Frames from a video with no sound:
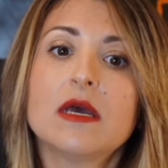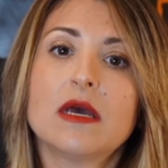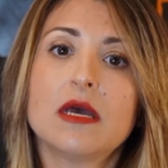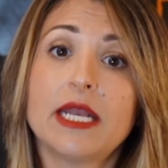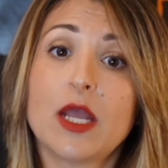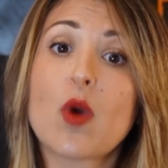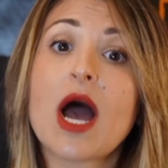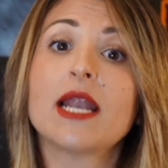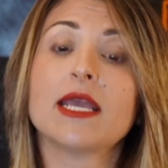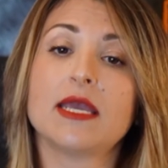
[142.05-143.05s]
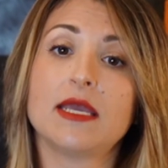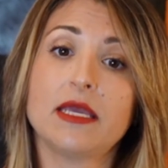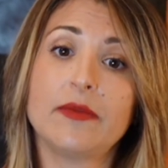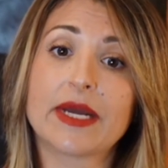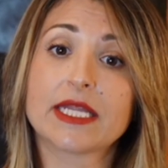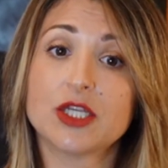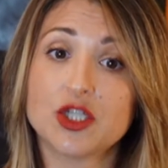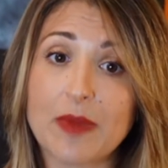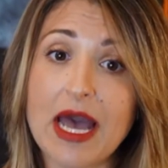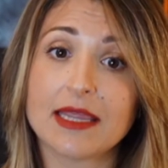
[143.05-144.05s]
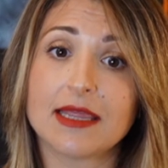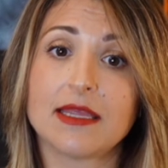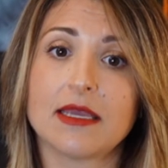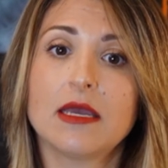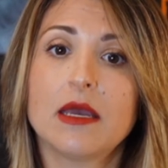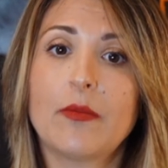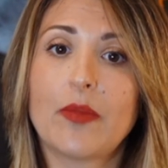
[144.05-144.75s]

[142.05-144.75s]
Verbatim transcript: eh, nei quali i partecipanti